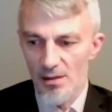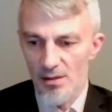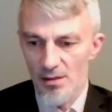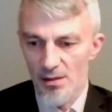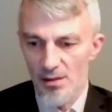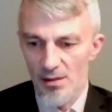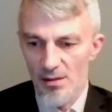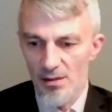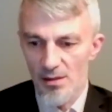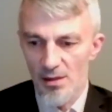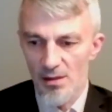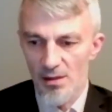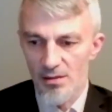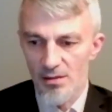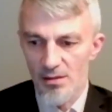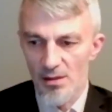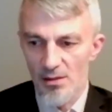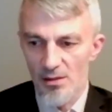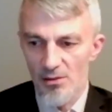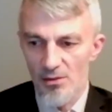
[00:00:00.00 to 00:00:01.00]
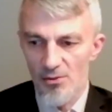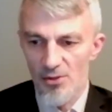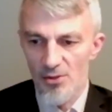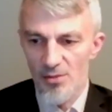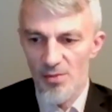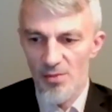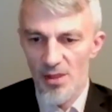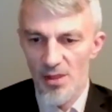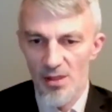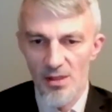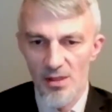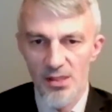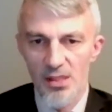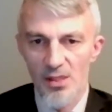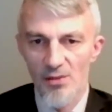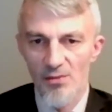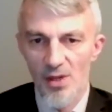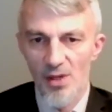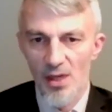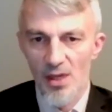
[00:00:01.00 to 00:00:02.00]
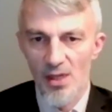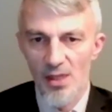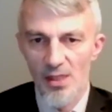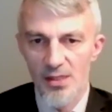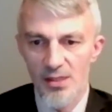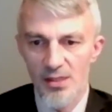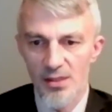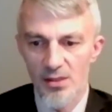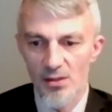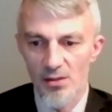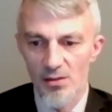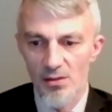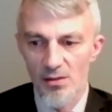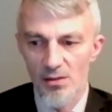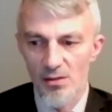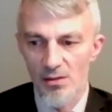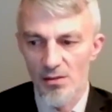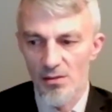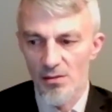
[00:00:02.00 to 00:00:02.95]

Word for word: над людьми издевались, э,